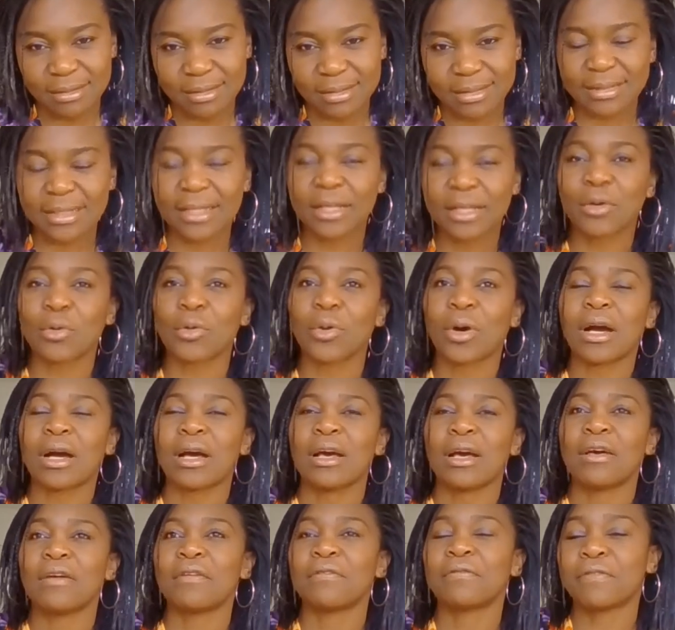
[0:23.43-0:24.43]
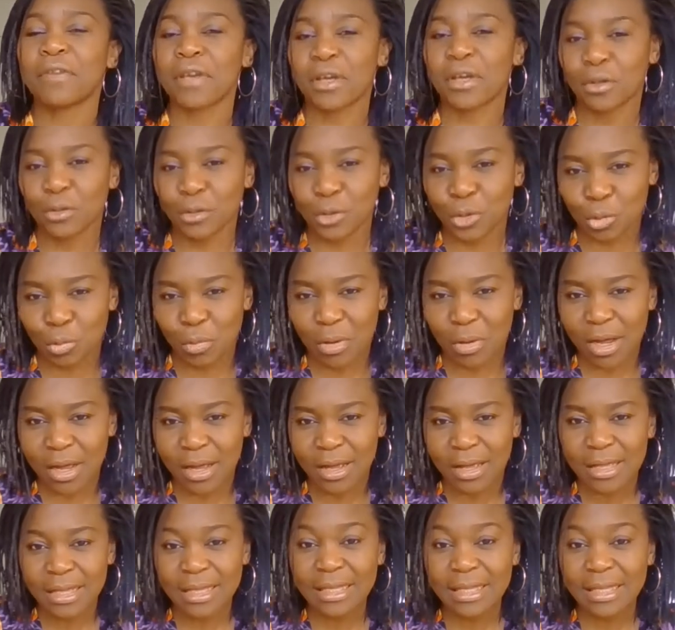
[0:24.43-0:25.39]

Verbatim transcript: C'est quoi faire un choix